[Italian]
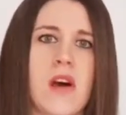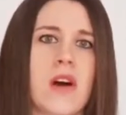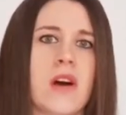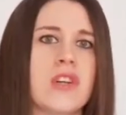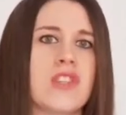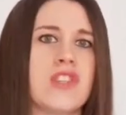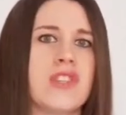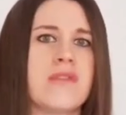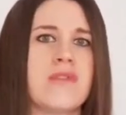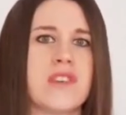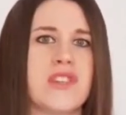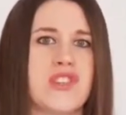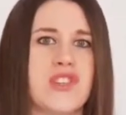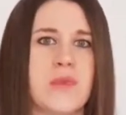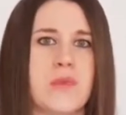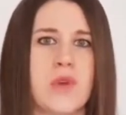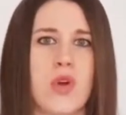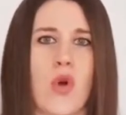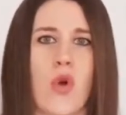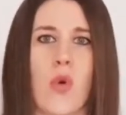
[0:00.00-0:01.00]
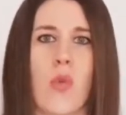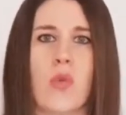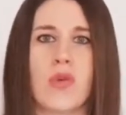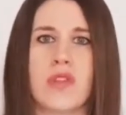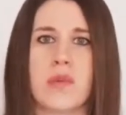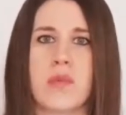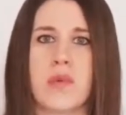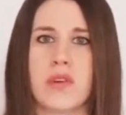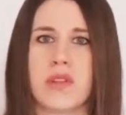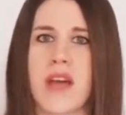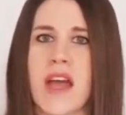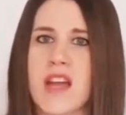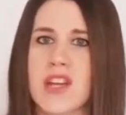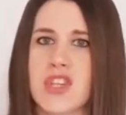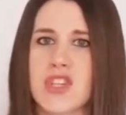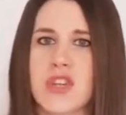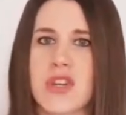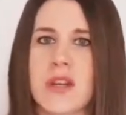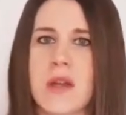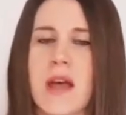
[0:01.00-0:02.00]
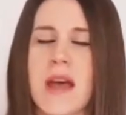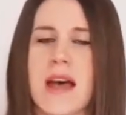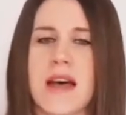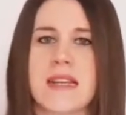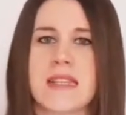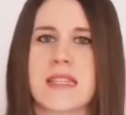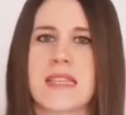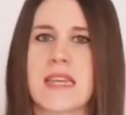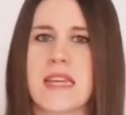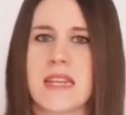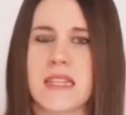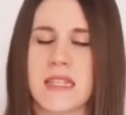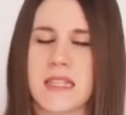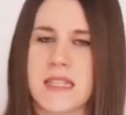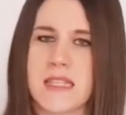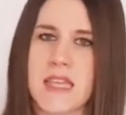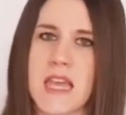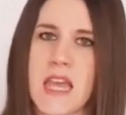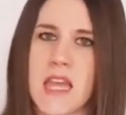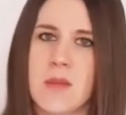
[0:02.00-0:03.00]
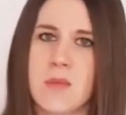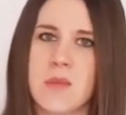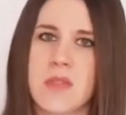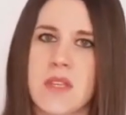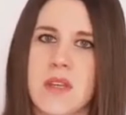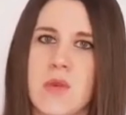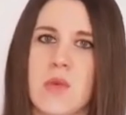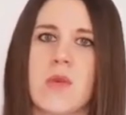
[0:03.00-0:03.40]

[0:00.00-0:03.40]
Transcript: Oggi invece mi occupo di production alla Secret Escapes,